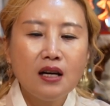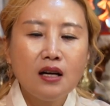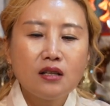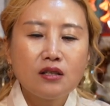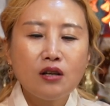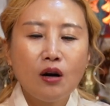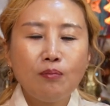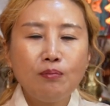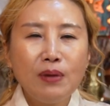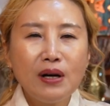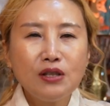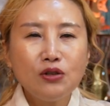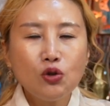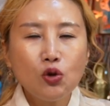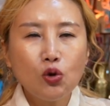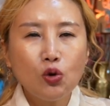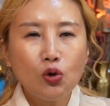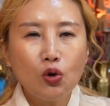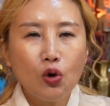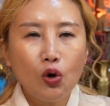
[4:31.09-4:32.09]

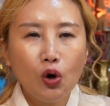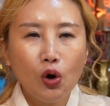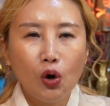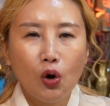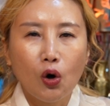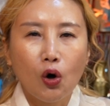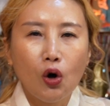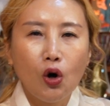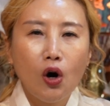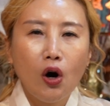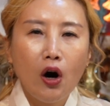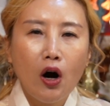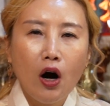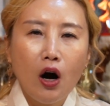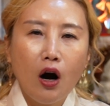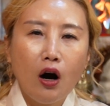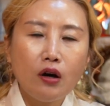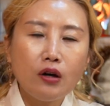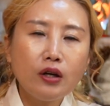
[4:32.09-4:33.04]
전반적으로 어,